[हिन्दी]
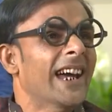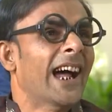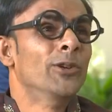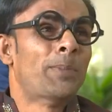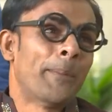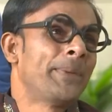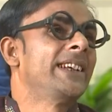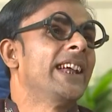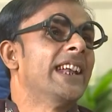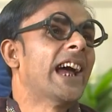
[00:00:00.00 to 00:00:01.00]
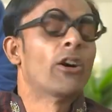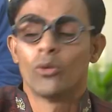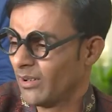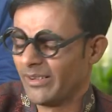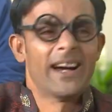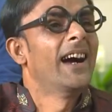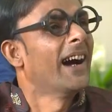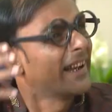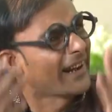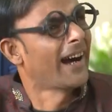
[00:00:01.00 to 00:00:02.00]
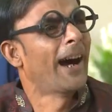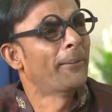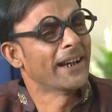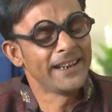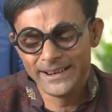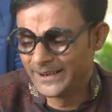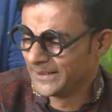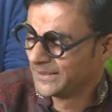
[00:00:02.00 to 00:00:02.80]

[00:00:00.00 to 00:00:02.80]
नहीं आलू पापड़ी देने आयो अरे हाँ भाई